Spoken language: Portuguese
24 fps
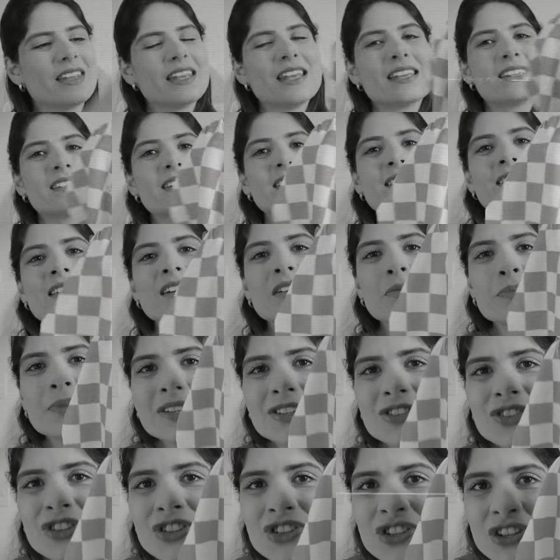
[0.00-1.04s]
E as
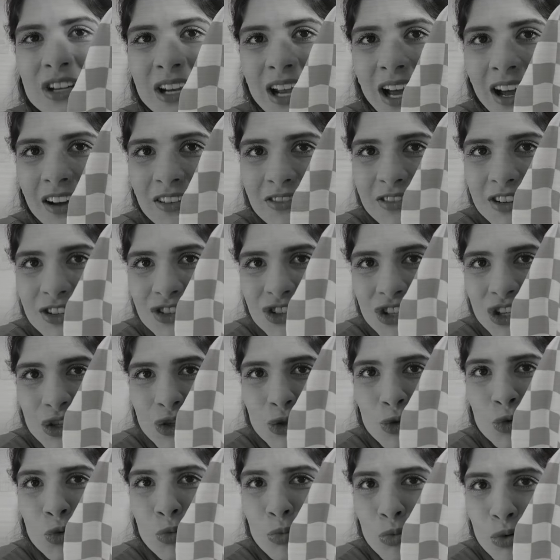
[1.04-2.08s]
estampas de girafa,
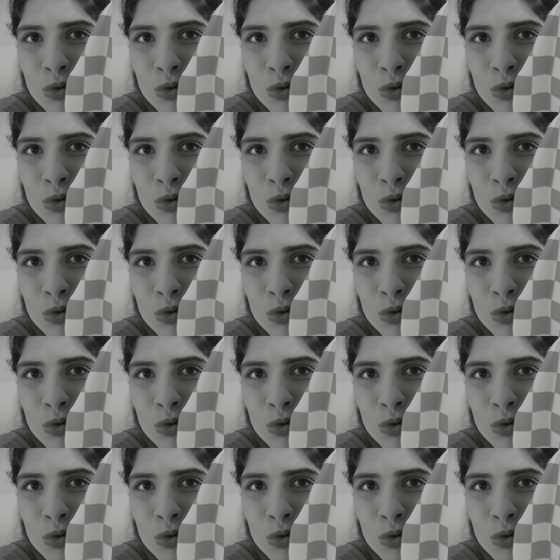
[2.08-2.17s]
gente, no